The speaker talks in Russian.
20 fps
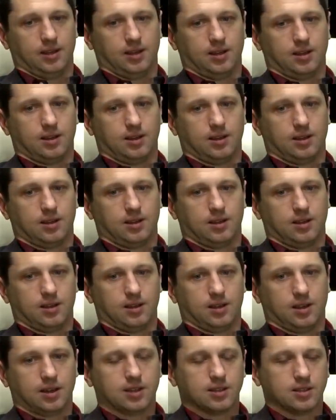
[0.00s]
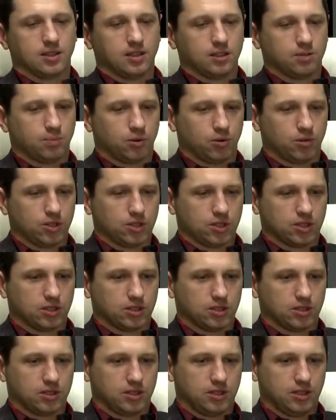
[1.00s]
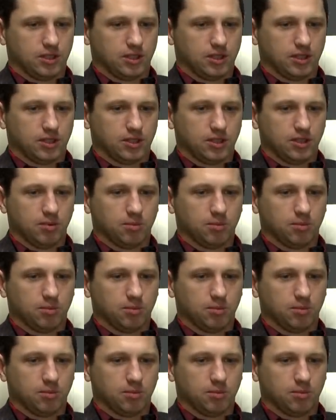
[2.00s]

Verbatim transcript: А, оказалось проще сделать